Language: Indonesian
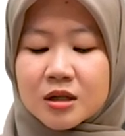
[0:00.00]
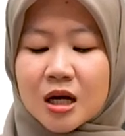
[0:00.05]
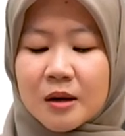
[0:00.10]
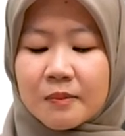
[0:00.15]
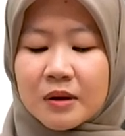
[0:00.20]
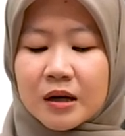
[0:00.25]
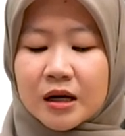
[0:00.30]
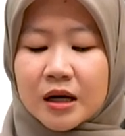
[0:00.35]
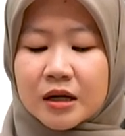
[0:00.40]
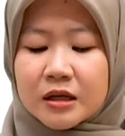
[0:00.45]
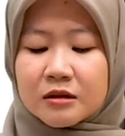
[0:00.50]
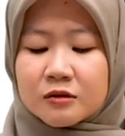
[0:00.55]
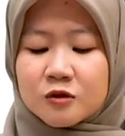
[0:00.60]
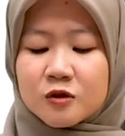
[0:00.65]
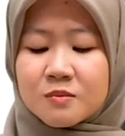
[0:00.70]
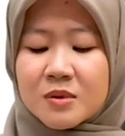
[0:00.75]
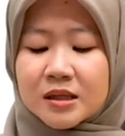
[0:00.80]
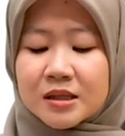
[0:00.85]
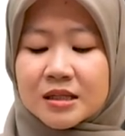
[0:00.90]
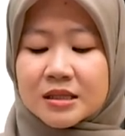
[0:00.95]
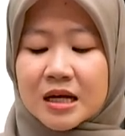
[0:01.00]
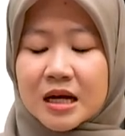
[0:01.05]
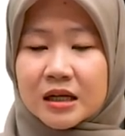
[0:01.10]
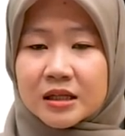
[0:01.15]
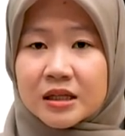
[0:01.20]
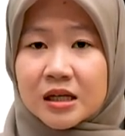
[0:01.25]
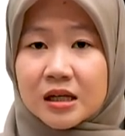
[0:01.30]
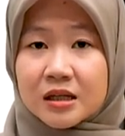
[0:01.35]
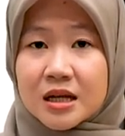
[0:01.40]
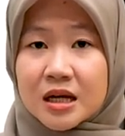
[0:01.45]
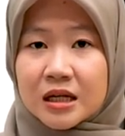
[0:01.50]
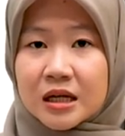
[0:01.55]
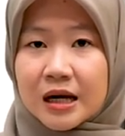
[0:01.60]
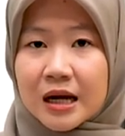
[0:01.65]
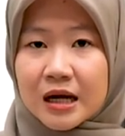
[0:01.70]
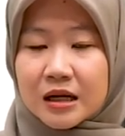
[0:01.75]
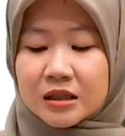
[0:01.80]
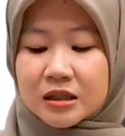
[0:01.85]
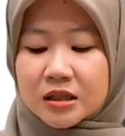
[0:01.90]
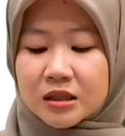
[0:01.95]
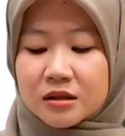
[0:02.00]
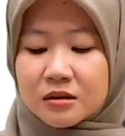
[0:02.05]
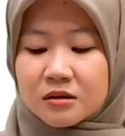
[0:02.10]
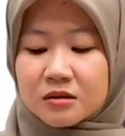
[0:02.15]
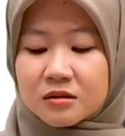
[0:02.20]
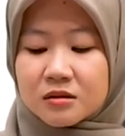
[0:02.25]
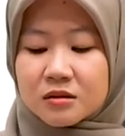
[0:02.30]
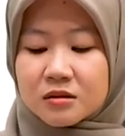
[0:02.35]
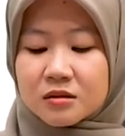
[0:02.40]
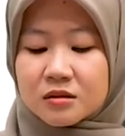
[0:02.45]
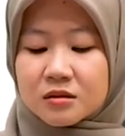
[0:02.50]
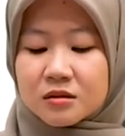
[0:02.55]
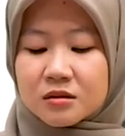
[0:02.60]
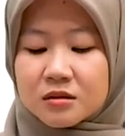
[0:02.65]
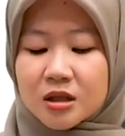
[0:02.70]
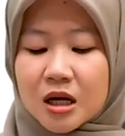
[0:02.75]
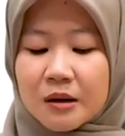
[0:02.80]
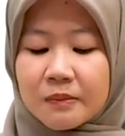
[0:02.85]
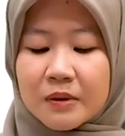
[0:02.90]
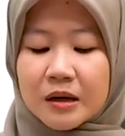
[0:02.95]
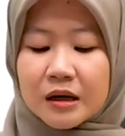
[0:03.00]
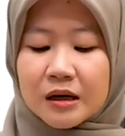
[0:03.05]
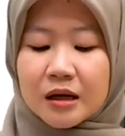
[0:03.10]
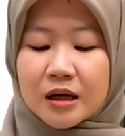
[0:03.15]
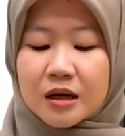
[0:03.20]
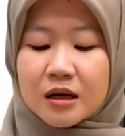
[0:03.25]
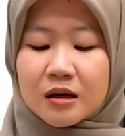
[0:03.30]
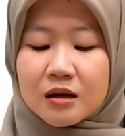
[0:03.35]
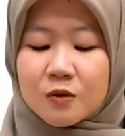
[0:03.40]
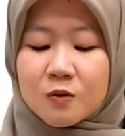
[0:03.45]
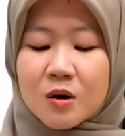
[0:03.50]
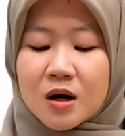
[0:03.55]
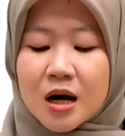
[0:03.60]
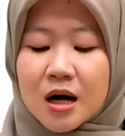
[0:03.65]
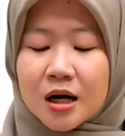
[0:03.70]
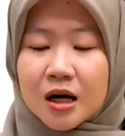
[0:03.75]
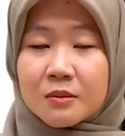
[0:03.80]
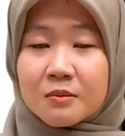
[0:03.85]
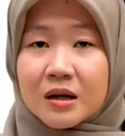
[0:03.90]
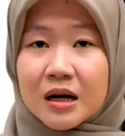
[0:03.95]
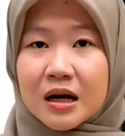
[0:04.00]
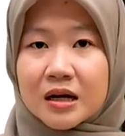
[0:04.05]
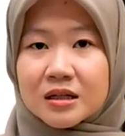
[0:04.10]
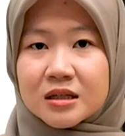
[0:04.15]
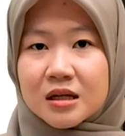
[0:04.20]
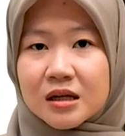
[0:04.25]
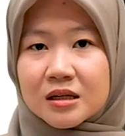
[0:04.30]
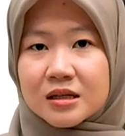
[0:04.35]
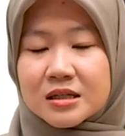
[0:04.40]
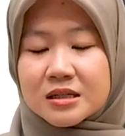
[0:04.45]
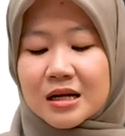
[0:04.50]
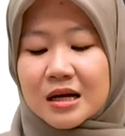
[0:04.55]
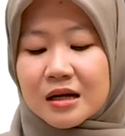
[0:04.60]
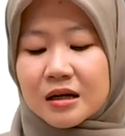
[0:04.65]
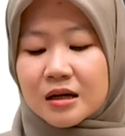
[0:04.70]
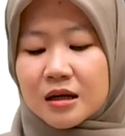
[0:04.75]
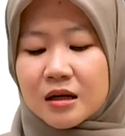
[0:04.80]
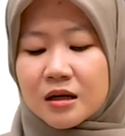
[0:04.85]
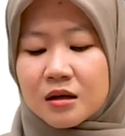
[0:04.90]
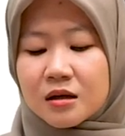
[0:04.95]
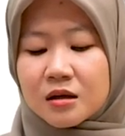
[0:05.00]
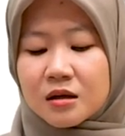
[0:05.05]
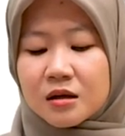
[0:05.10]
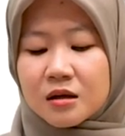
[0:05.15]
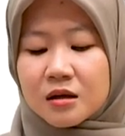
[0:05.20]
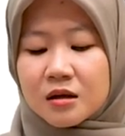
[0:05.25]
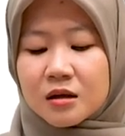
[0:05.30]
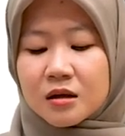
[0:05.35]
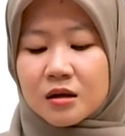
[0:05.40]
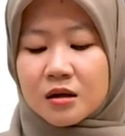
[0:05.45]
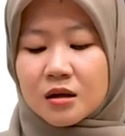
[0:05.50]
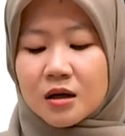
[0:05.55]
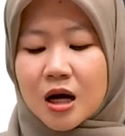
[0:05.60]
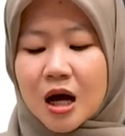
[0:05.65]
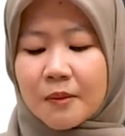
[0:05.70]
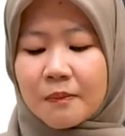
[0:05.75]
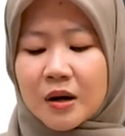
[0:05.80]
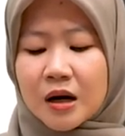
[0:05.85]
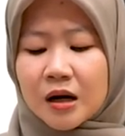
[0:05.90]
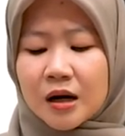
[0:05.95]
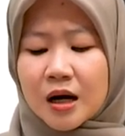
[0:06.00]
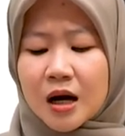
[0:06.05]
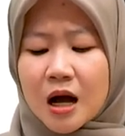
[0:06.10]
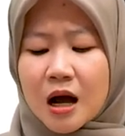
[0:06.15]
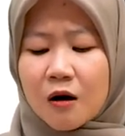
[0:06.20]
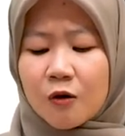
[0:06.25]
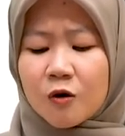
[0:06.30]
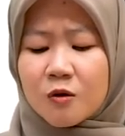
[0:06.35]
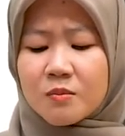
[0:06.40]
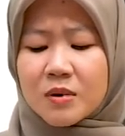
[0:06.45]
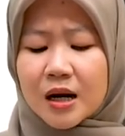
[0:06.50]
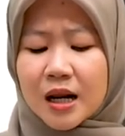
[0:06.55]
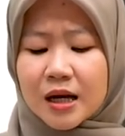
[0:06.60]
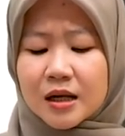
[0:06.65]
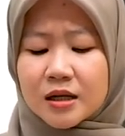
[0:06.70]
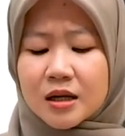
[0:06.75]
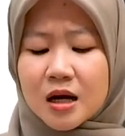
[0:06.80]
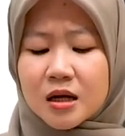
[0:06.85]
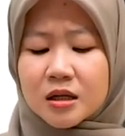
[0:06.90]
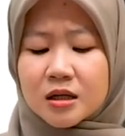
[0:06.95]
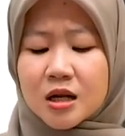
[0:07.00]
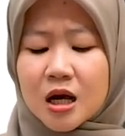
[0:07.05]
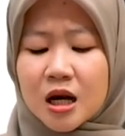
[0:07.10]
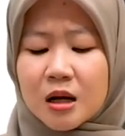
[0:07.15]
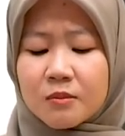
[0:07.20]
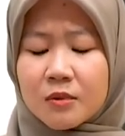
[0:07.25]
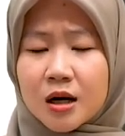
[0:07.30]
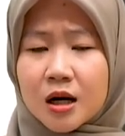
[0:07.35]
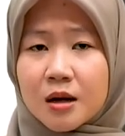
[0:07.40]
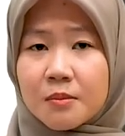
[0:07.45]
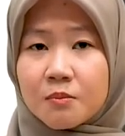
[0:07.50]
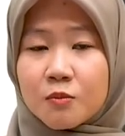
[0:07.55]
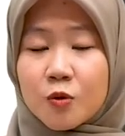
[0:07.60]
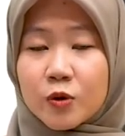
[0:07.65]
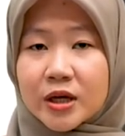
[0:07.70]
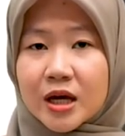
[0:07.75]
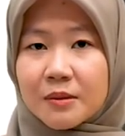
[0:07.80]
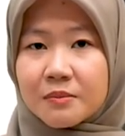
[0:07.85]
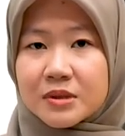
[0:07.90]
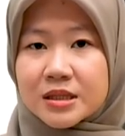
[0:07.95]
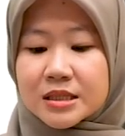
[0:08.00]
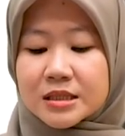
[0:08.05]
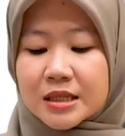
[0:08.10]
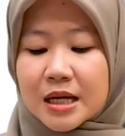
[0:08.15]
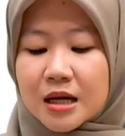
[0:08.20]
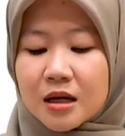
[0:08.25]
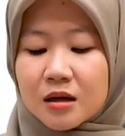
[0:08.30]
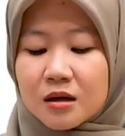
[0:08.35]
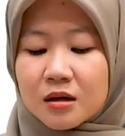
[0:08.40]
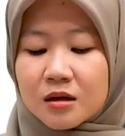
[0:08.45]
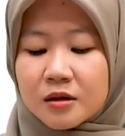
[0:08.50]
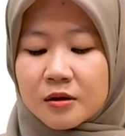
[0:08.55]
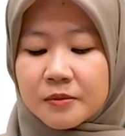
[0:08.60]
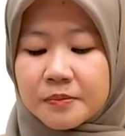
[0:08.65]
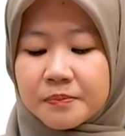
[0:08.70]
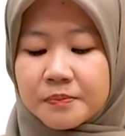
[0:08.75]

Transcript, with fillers: Apakah itu batas akhir dari langit? Apakah ruang akan berakhir di sana? Apakah aku berada di dalam gelembung yang besar?